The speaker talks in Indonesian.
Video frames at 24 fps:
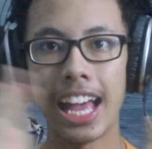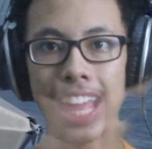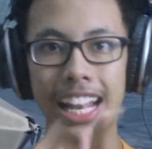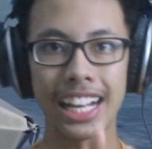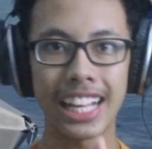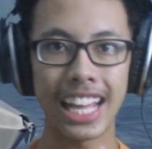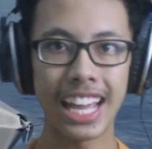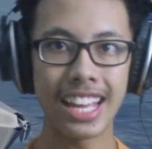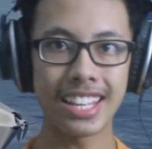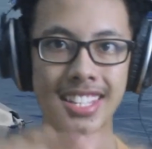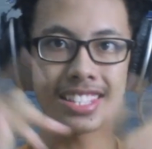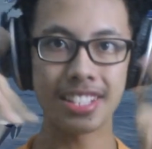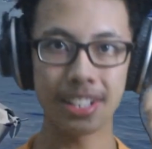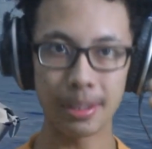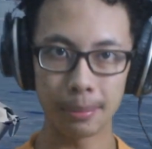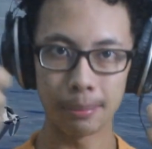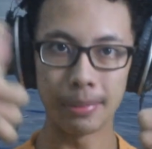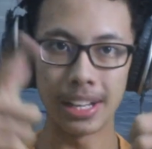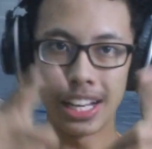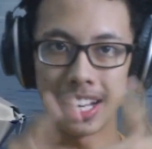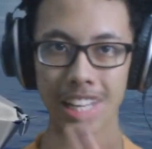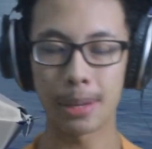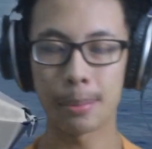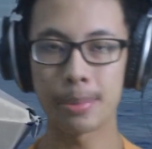guys,
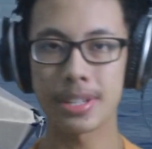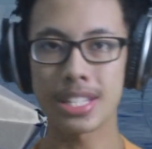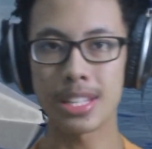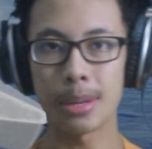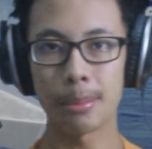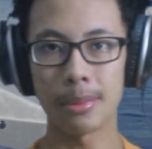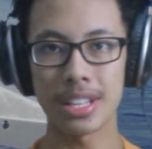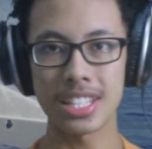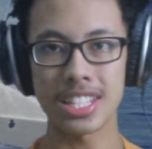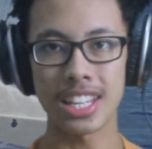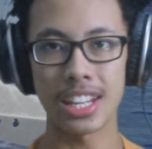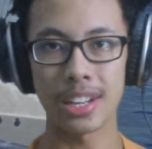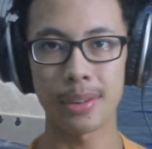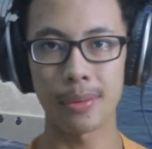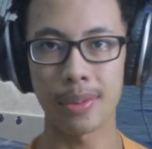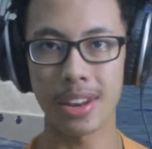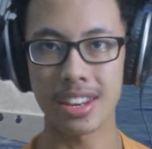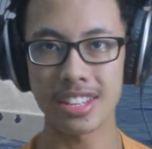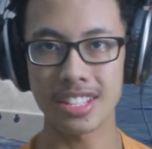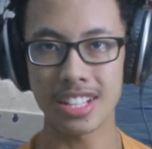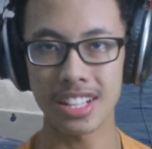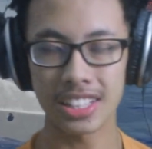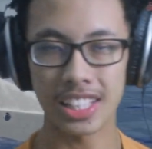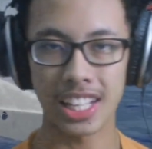kembali lagi bersama saya
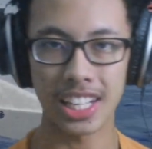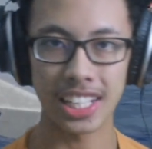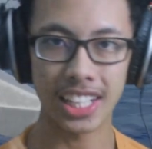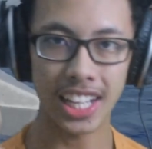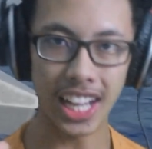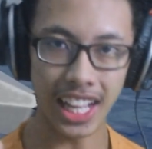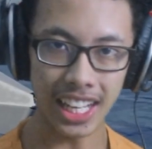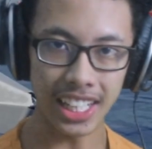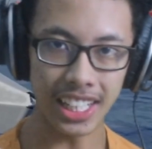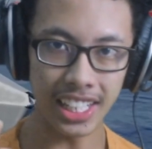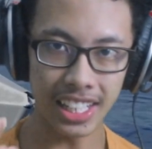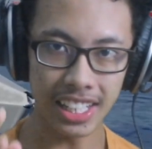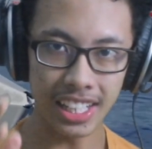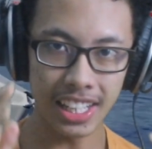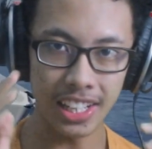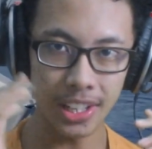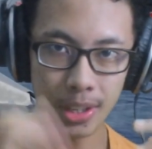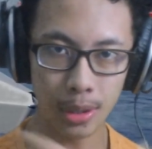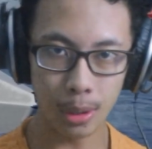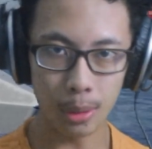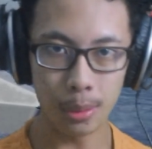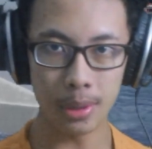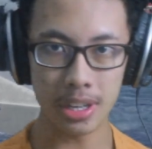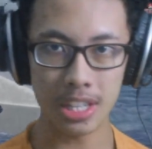Riven dan Kali ini
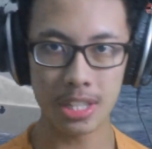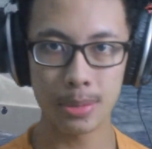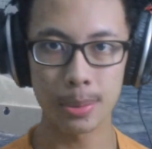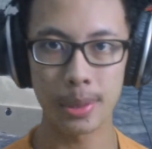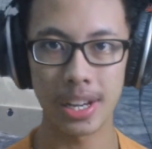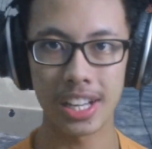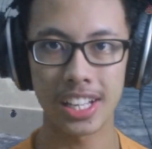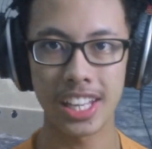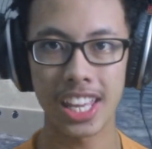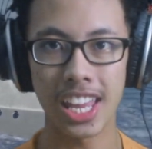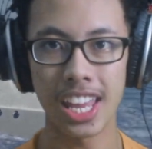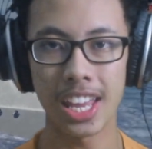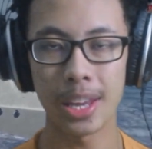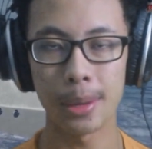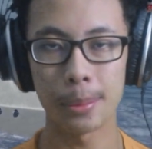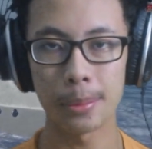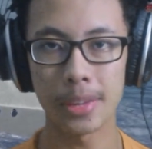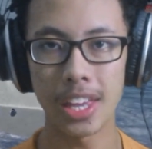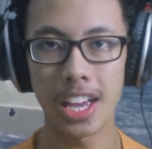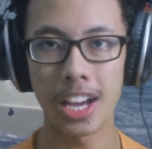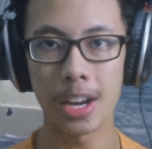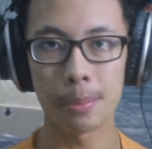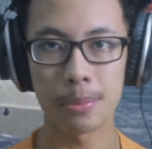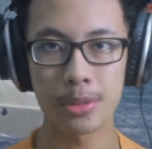gue main sebuah game
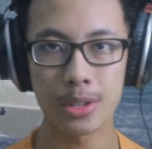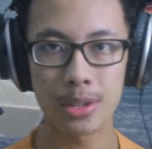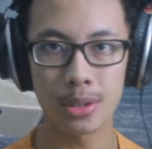yang